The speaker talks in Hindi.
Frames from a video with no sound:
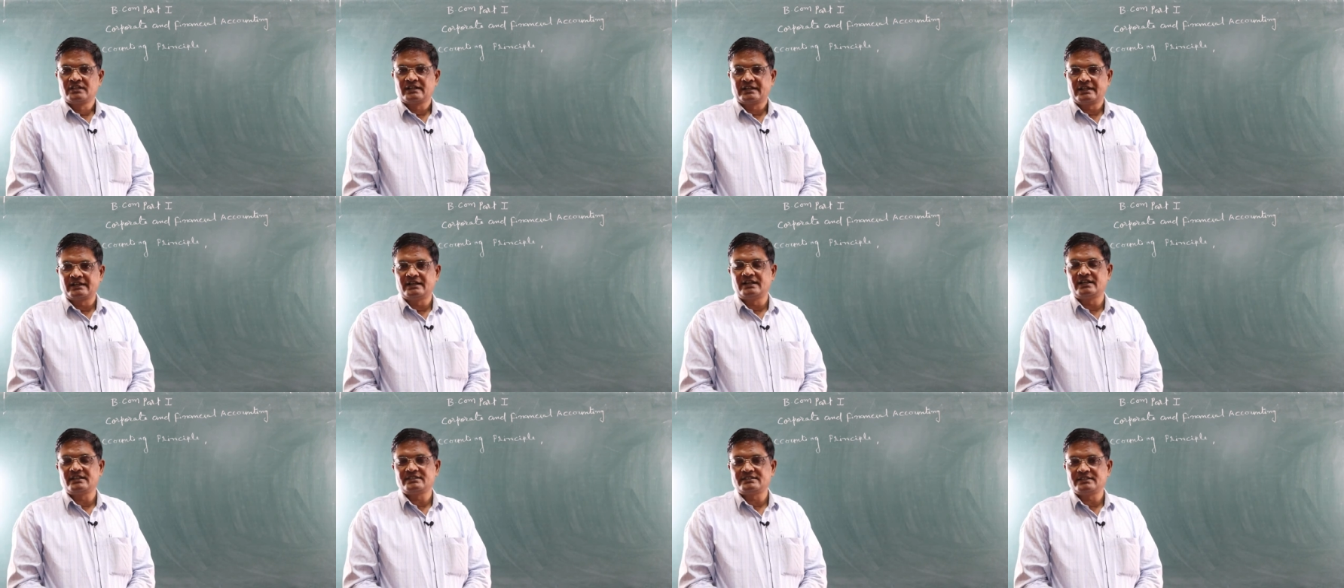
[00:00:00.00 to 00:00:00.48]

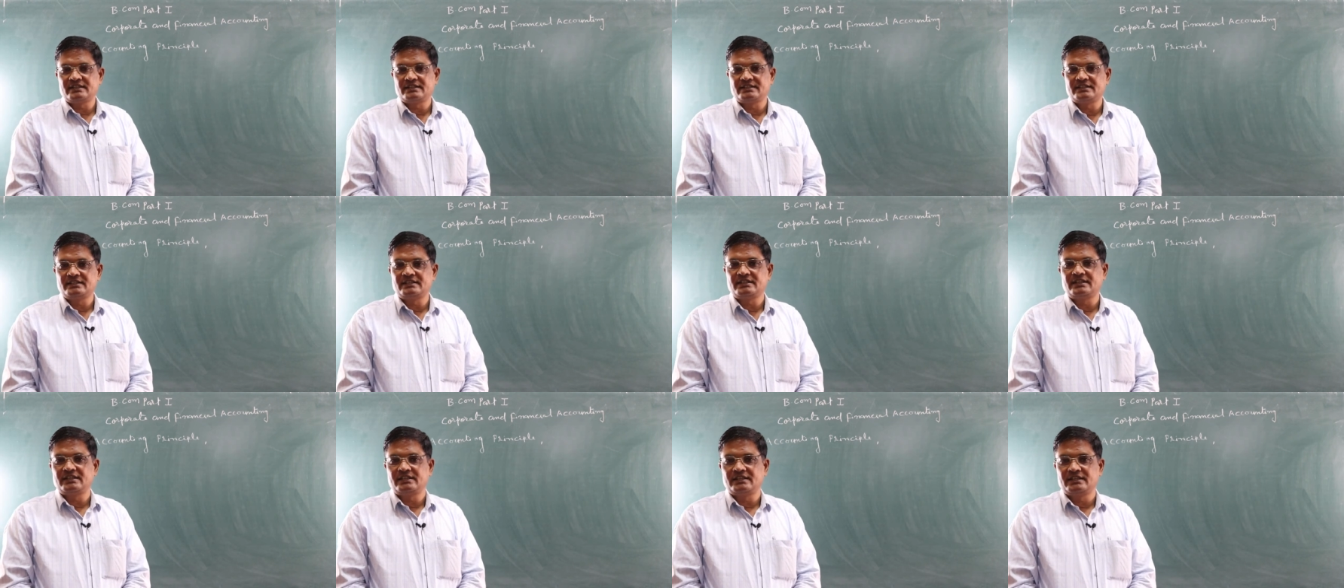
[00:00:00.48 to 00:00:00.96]
करना
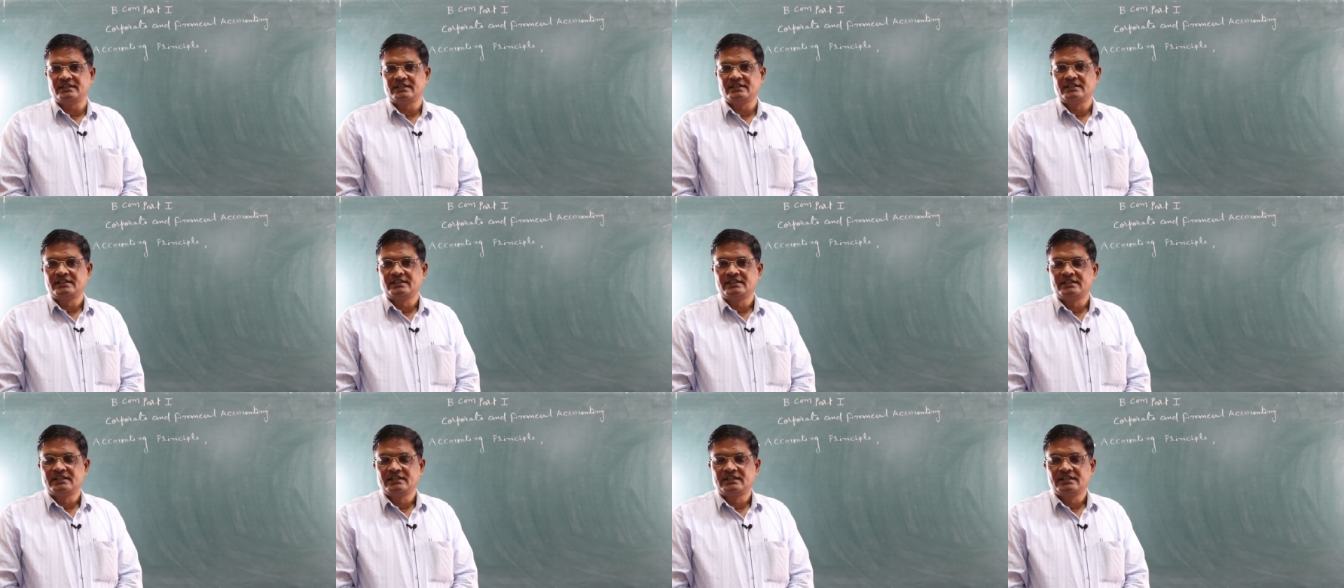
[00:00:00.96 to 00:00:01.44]
चाहती है
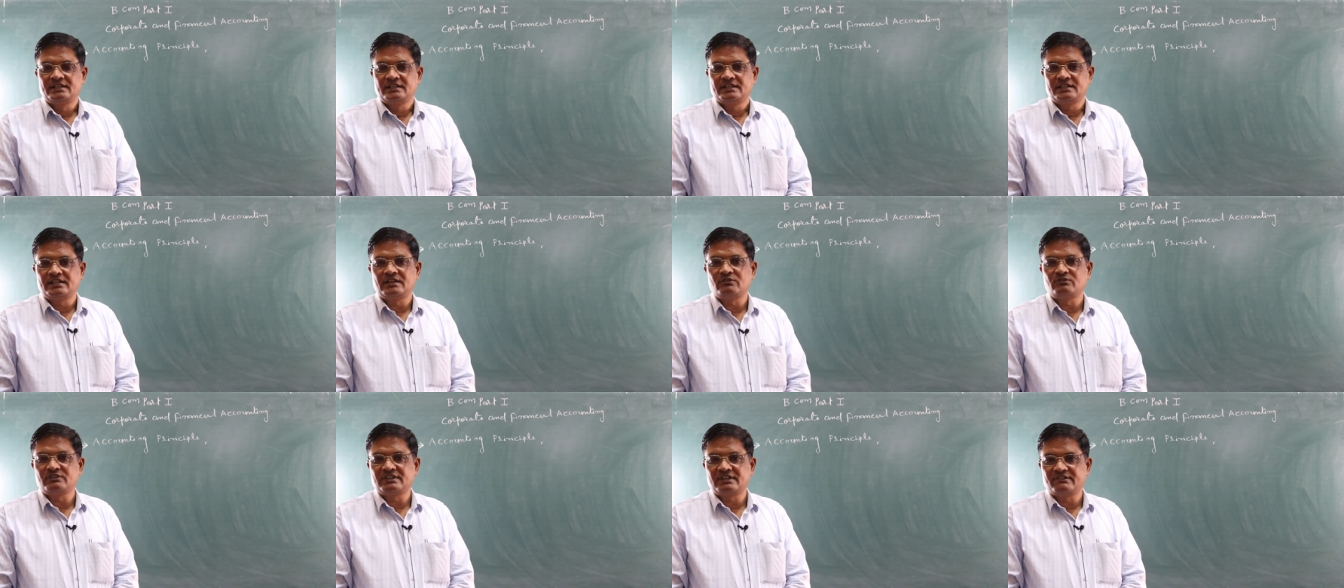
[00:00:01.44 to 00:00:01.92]

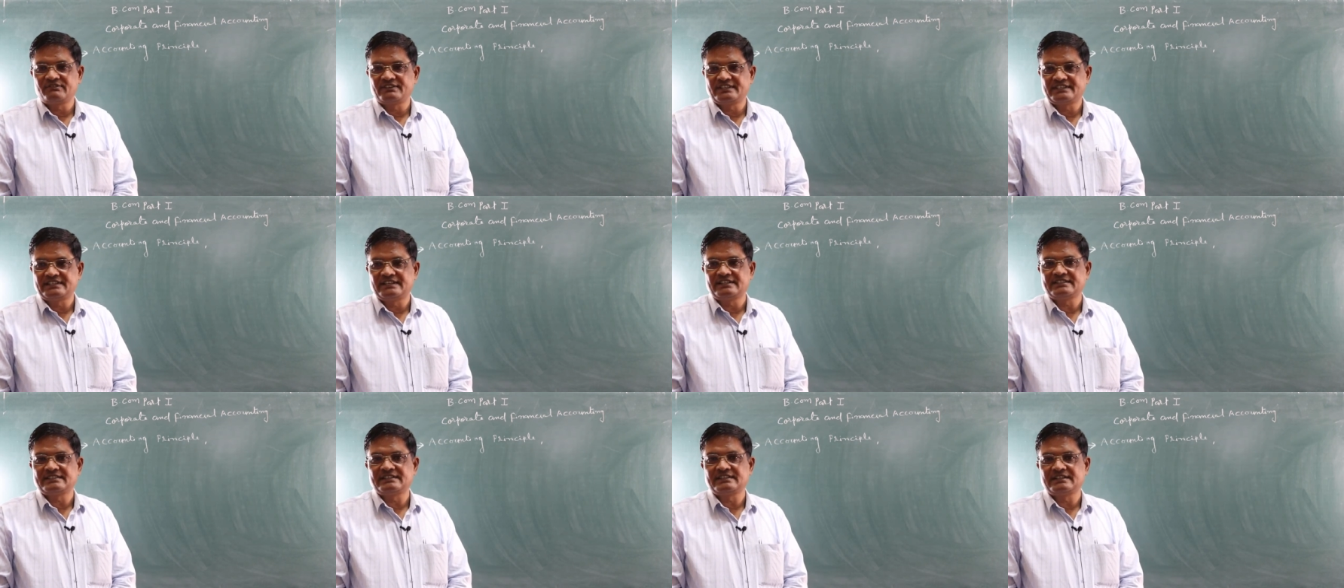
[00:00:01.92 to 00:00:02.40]
या उनका
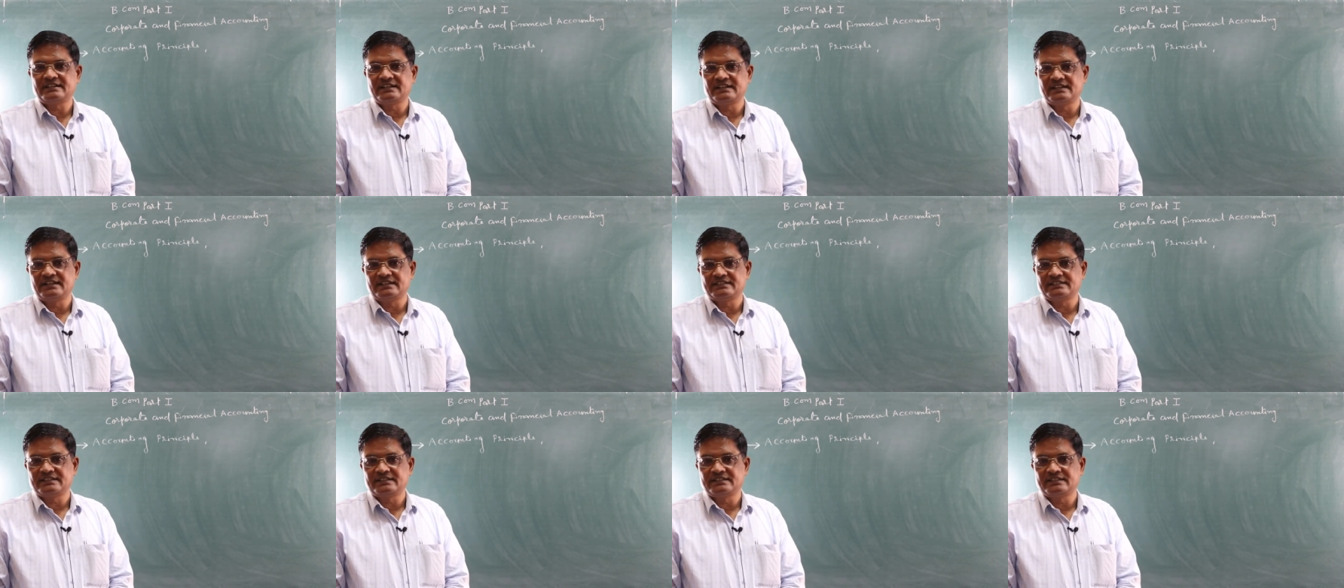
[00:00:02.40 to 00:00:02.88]
विश्लेषण
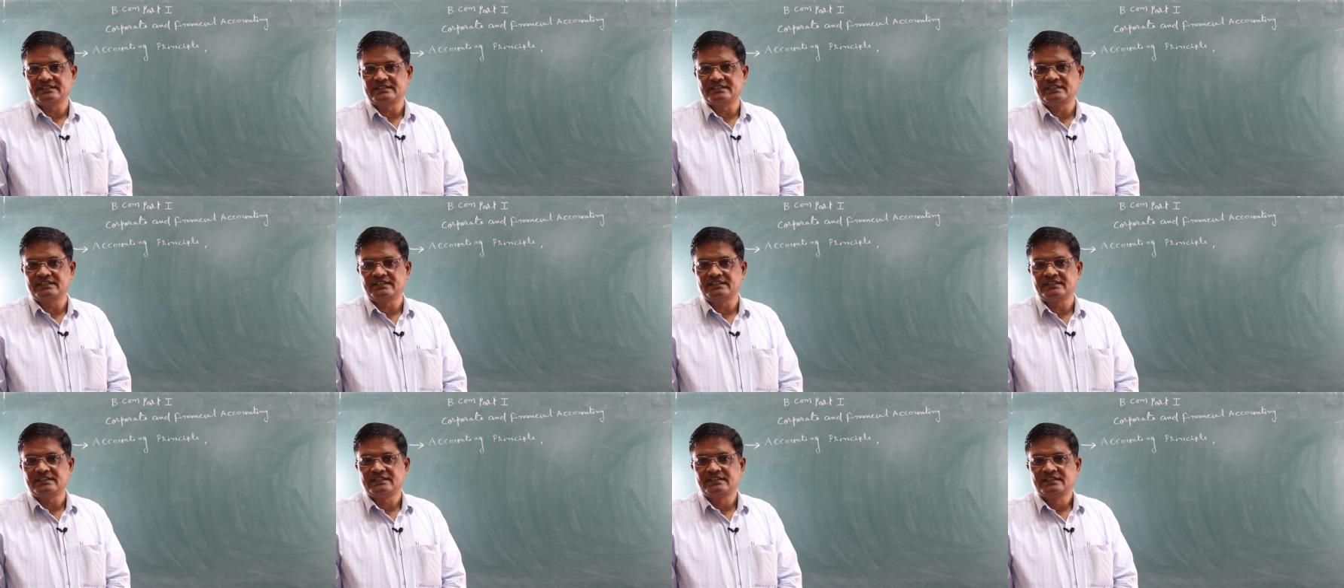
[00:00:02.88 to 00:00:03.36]
करना चाहती
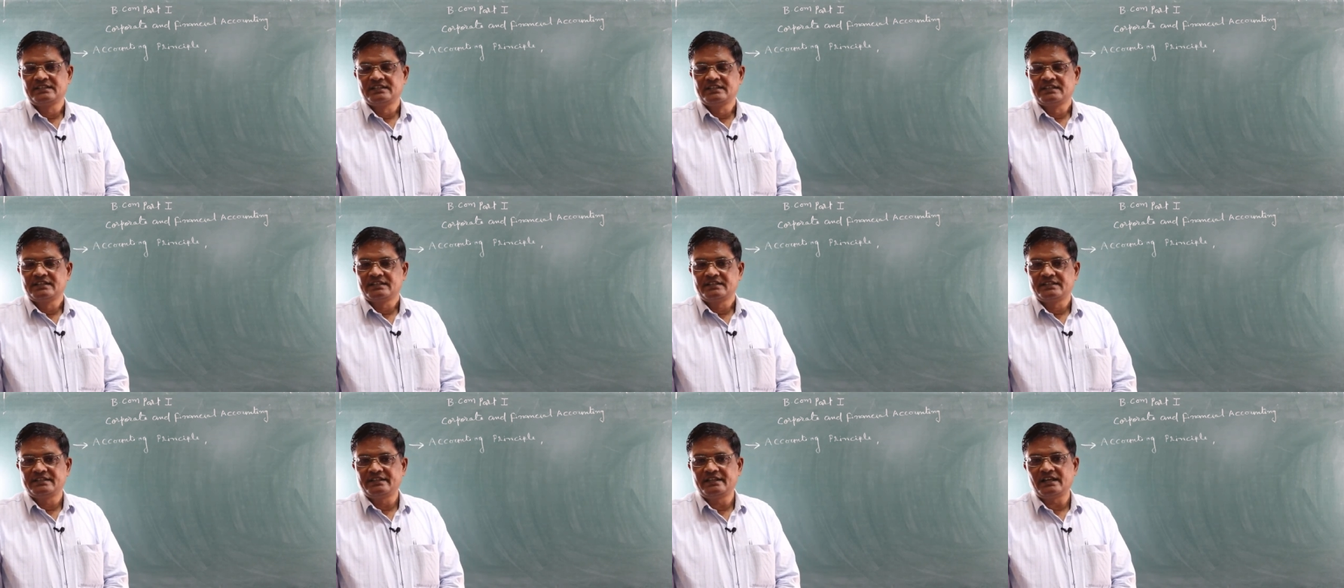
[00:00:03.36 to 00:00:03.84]
है
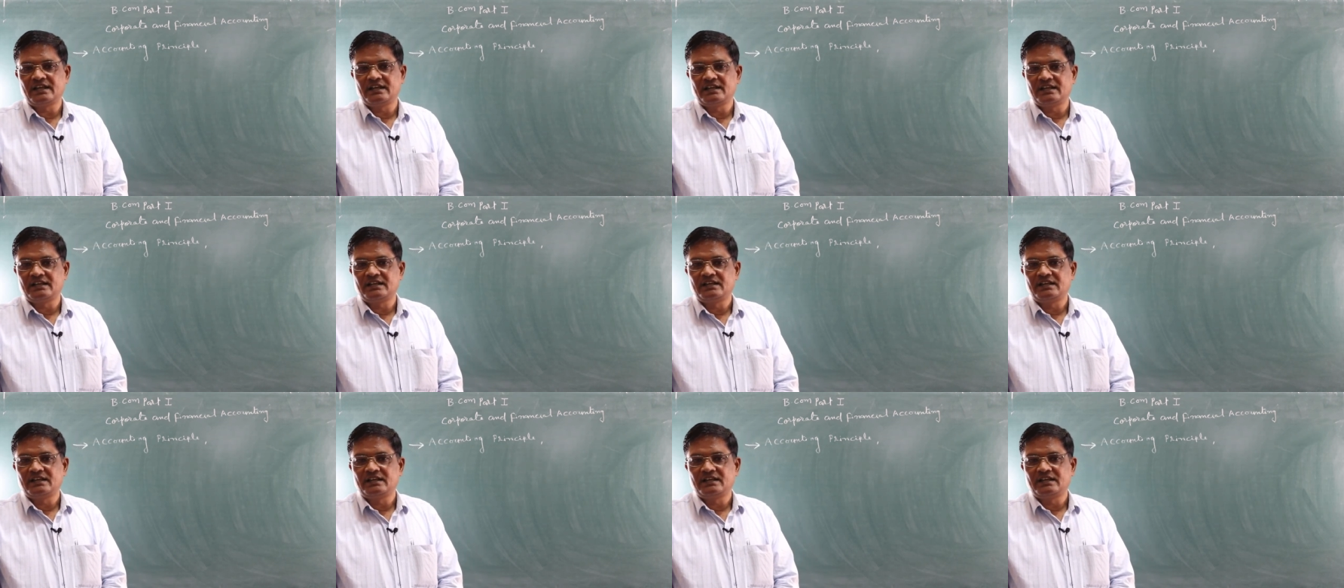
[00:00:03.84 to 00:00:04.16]
या